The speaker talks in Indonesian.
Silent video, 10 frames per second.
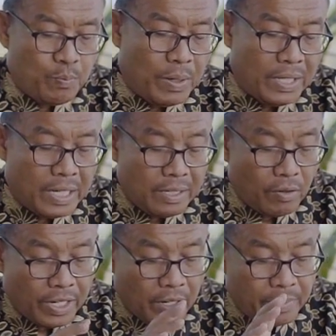banyaknya
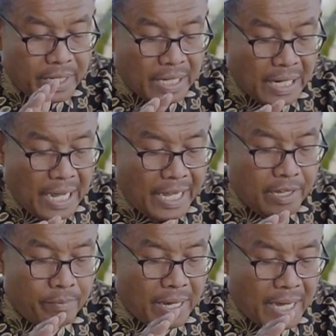orang yang meninggal
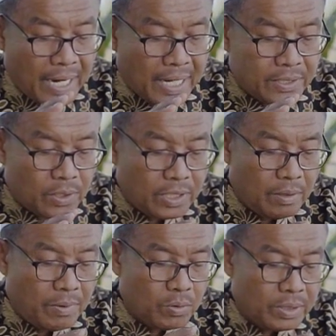ai ma'aka
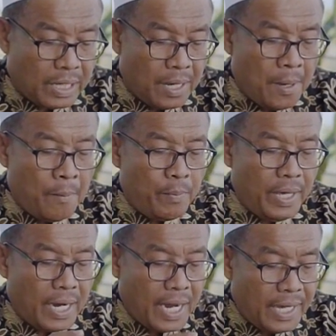kasratil mauta
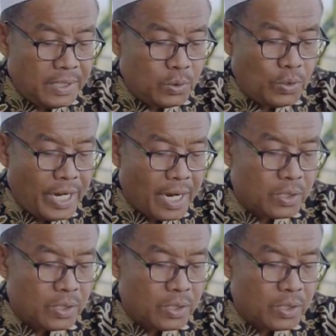bihaisu